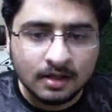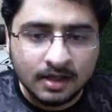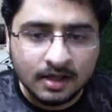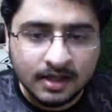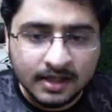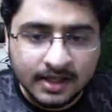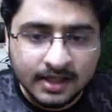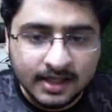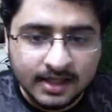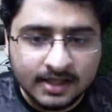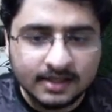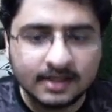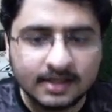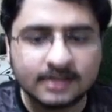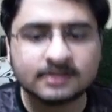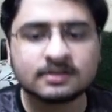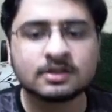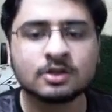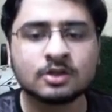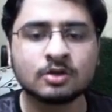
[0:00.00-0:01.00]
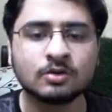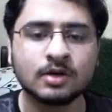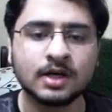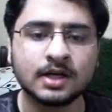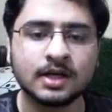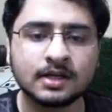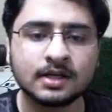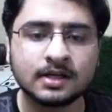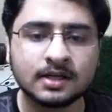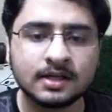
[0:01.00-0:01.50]
ग्रेटर देन जीरो है
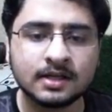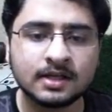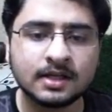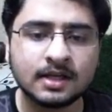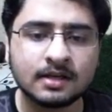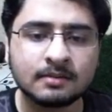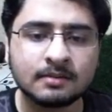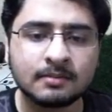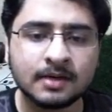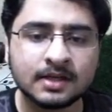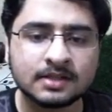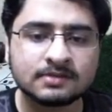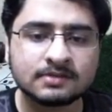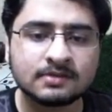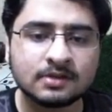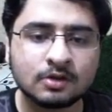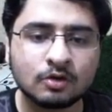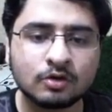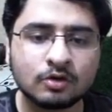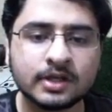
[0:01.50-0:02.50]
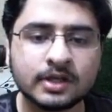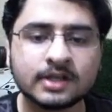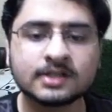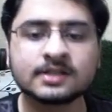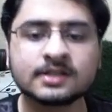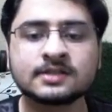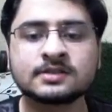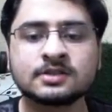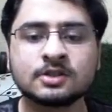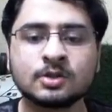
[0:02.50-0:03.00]
ठीक है माइनस वन काउंट ग्रेटर
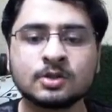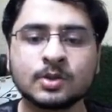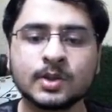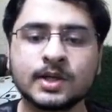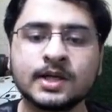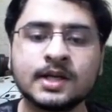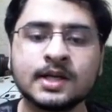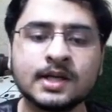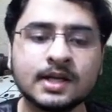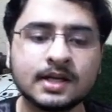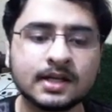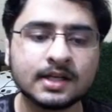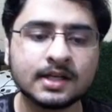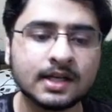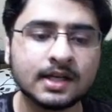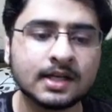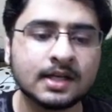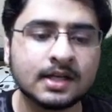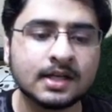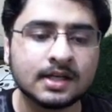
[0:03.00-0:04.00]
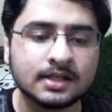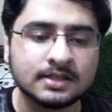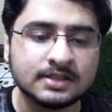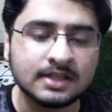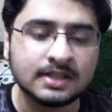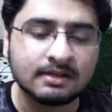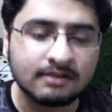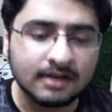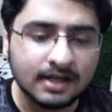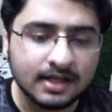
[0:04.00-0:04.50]
देन जीरो है ठीक है ये
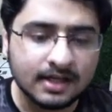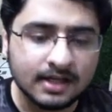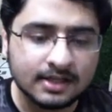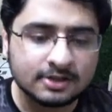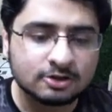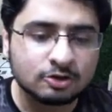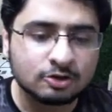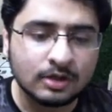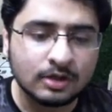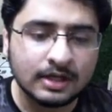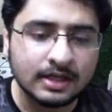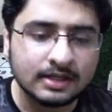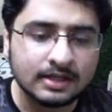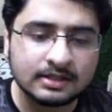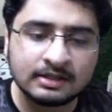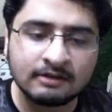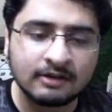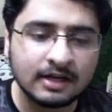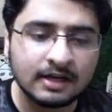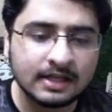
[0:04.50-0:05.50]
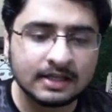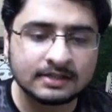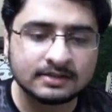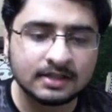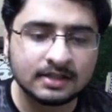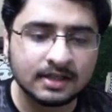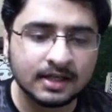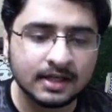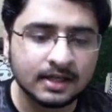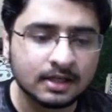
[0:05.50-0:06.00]
वाला केस तो है ये वाला केस
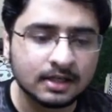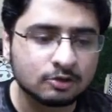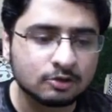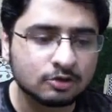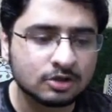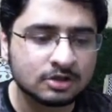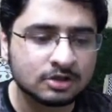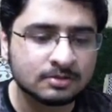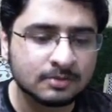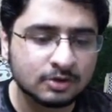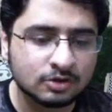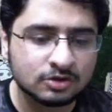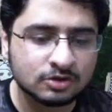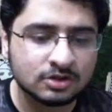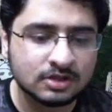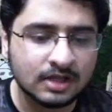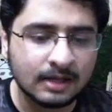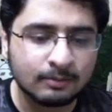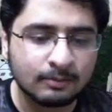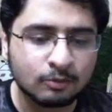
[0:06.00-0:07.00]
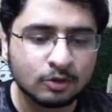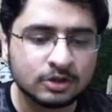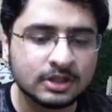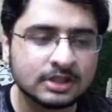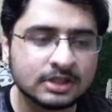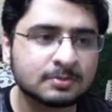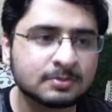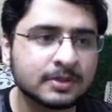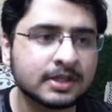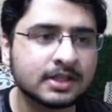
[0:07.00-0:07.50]
अगर है ना तो इसमें तो सीधा आपको येस
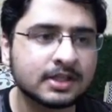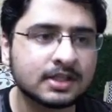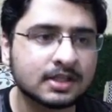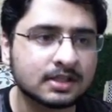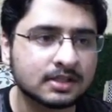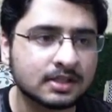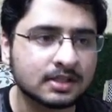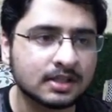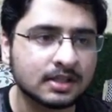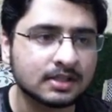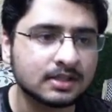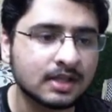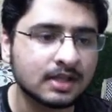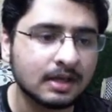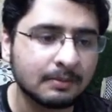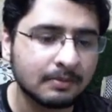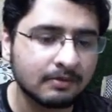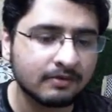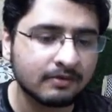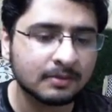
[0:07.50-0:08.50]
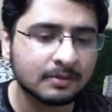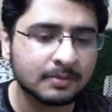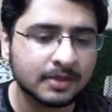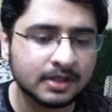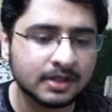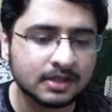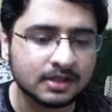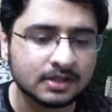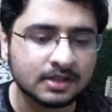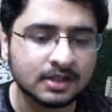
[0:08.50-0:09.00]
प्रिंट कर देना है यहाँ पे वन प्रिंट
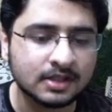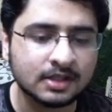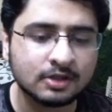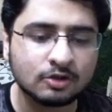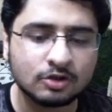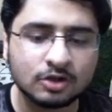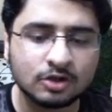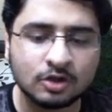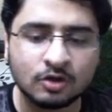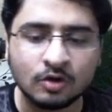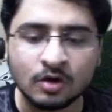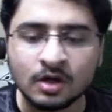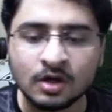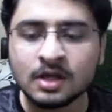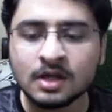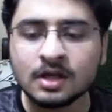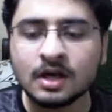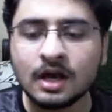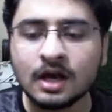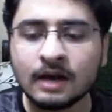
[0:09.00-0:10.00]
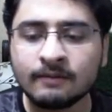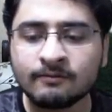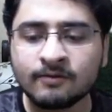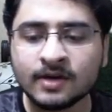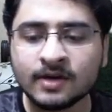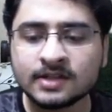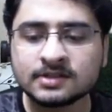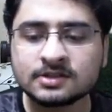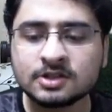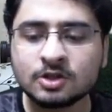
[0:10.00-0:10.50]
कर देना है क्योंकि देखो आप
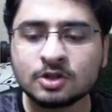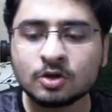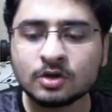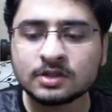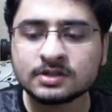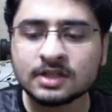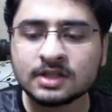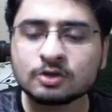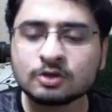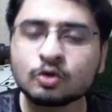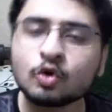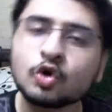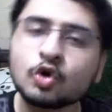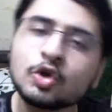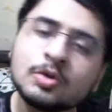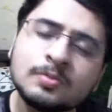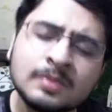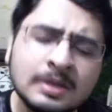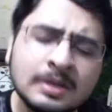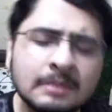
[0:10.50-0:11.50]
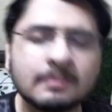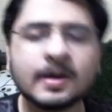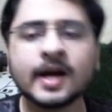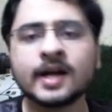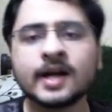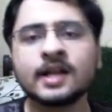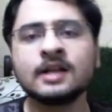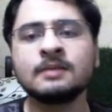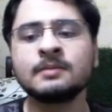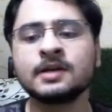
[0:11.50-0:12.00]
वन जीरो के साथ कोई भी बैड
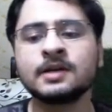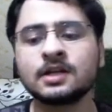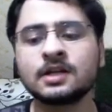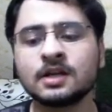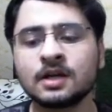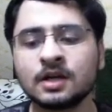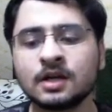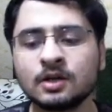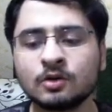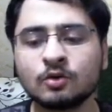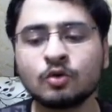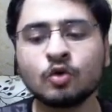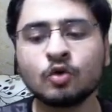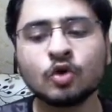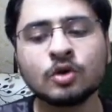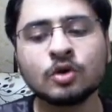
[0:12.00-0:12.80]
एलिमेंट लगा लो कोई